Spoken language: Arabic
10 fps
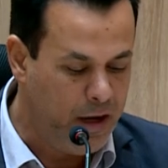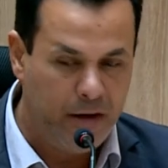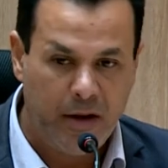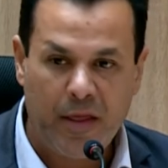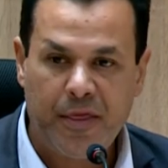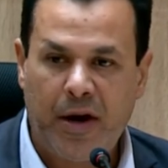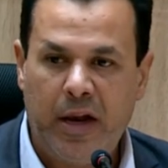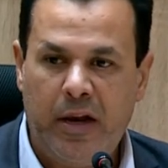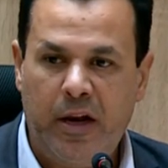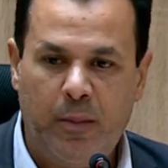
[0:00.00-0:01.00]
نظرا
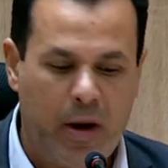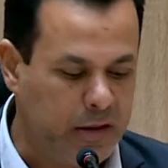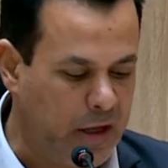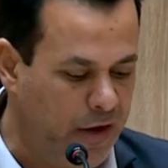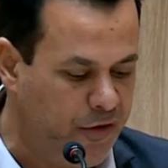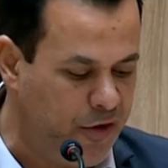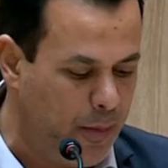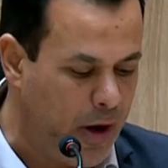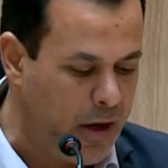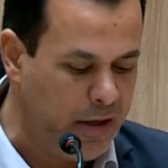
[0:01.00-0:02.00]
للمقطع
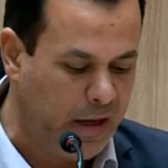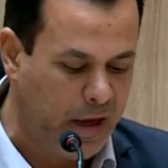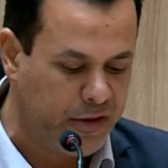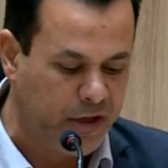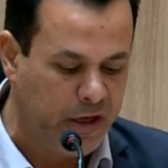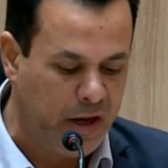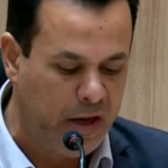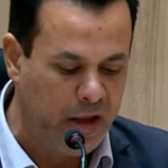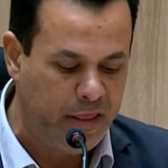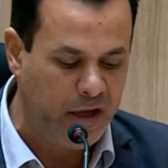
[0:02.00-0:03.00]
الزمان الخطير
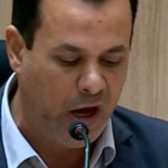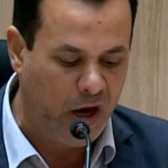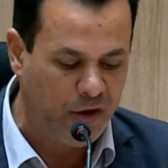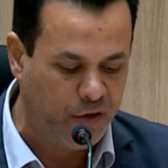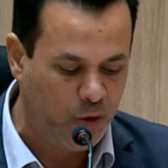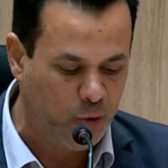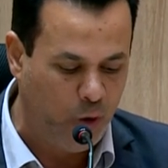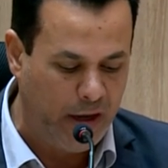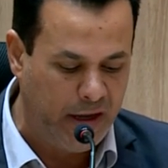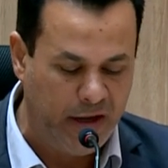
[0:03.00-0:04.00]
الذي
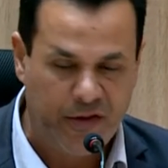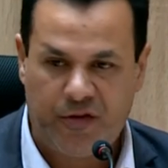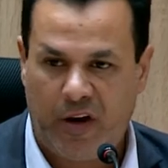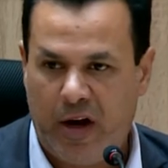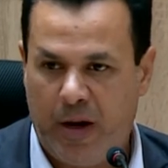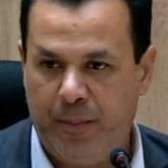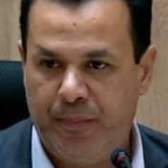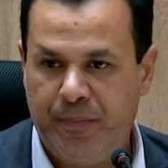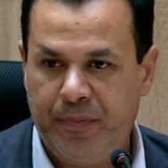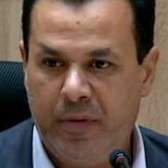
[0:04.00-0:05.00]
عاشه عليه
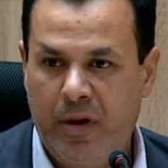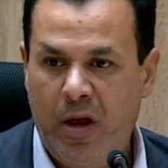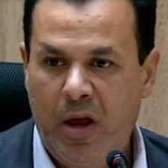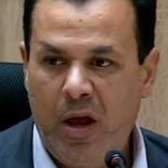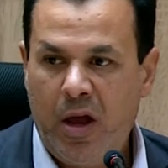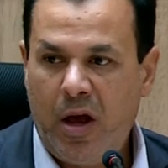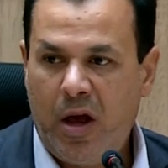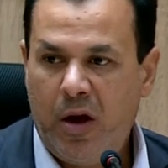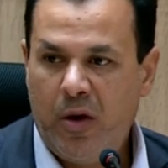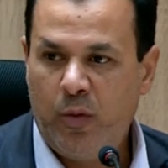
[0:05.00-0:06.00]
السلام
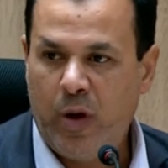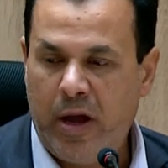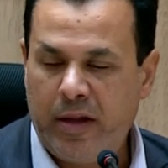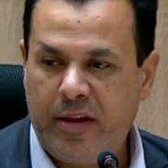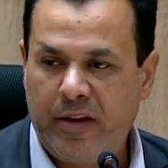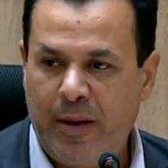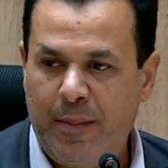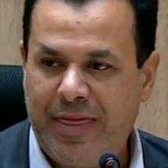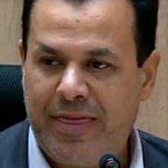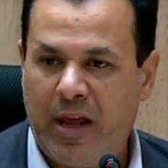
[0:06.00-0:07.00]

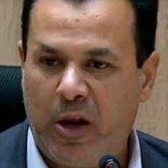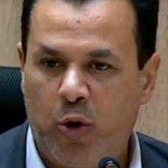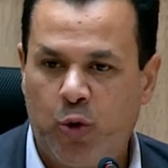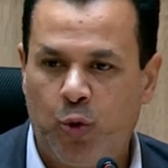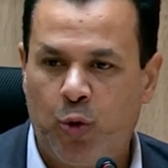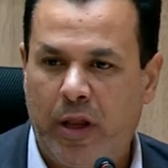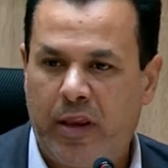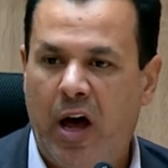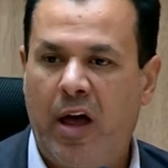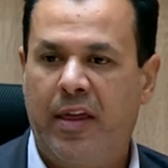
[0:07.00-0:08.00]
وتتمثل خطورة
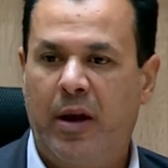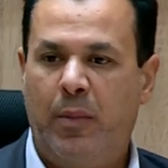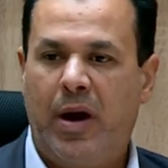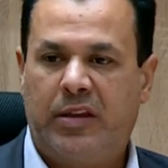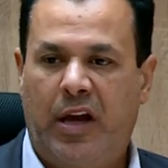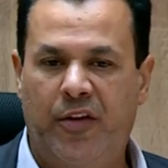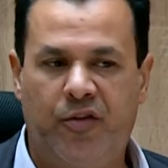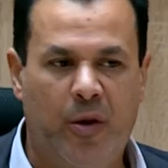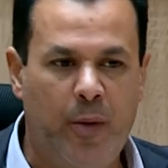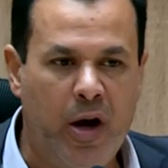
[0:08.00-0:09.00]
هذا المقطع
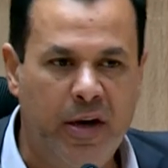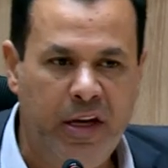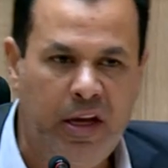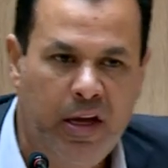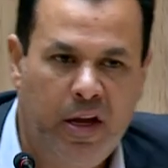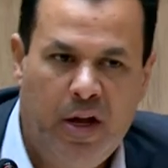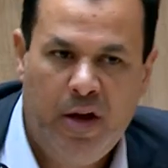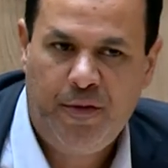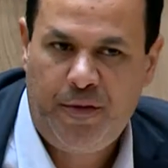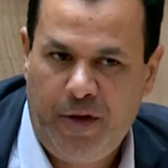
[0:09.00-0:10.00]
الزماني
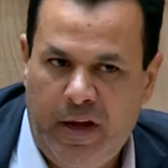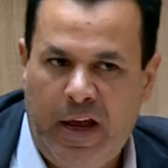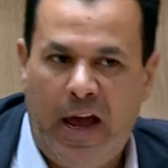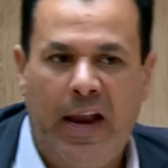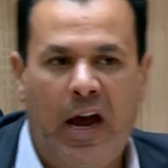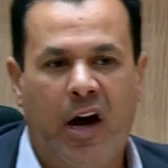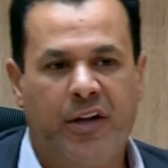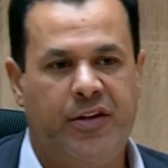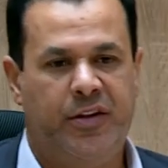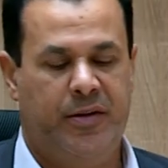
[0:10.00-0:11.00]
في
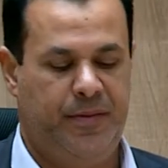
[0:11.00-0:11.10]
الآتي